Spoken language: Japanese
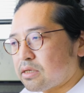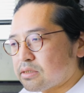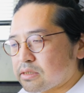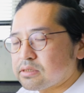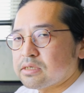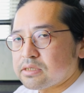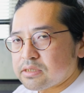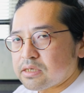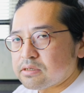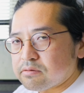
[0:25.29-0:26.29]
撮影し
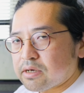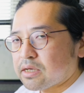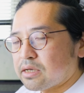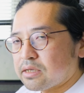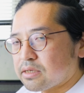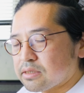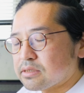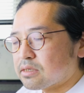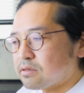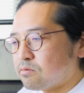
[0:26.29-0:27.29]
ているわけなんで
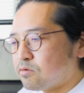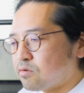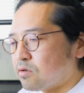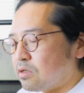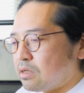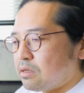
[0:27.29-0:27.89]
すけれども、